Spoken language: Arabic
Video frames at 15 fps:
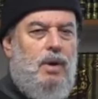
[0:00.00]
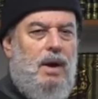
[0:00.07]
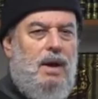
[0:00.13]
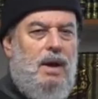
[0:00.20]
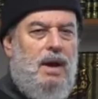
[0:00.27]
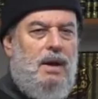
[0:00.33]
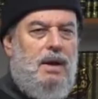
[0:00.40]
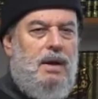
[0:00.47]

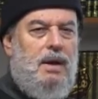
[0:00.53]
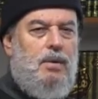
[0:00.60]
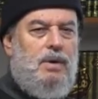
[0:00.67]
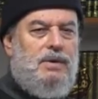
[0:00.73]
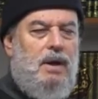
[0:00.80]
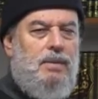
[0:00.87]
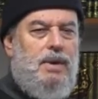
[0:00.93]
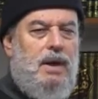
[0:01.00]
وعلى آله
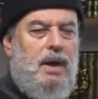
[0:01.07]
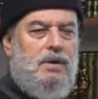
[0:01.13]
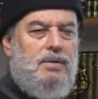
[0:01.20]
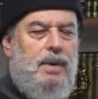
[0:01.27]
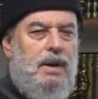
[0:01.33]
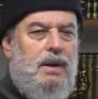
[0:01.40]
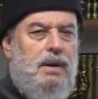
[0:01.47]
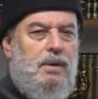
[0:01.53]
وصحبه
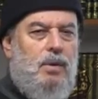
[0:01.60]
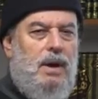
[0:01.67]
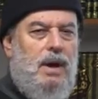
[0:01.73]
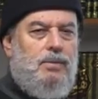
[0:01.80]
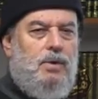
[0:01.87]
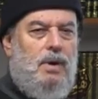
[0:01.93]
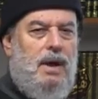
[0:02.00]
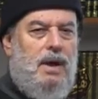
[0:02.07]
أجمعين
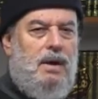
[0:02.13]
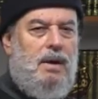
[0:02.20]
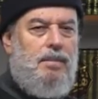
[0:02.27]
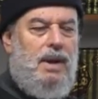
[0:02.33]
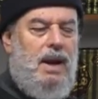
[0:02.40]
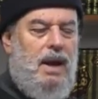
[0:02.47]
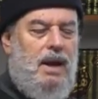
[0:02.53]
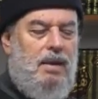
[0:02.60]
والحمد لله
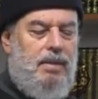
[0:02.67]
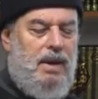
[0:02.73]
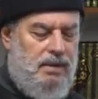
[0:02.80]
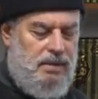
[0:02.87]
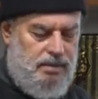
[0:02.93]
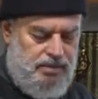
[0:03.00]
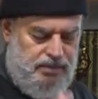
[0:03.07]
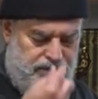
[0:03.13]
رب العالمين